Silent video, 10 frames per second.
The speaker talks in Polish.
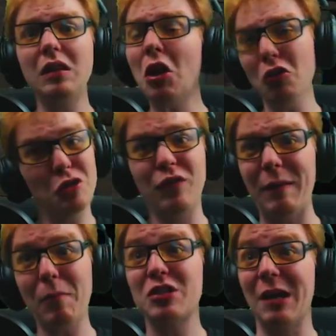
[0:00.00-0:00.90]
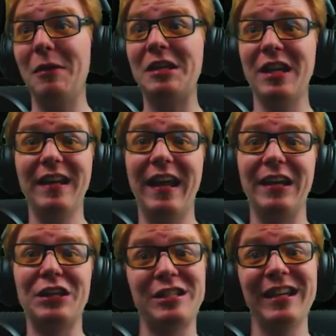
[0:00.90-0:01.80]
To już wiemy przynajmniej, gdzie nie
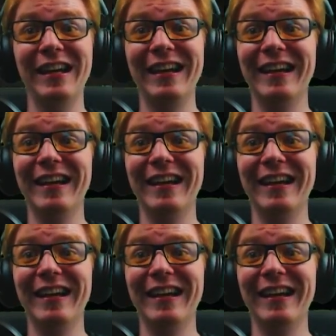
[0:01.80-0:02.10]
iść.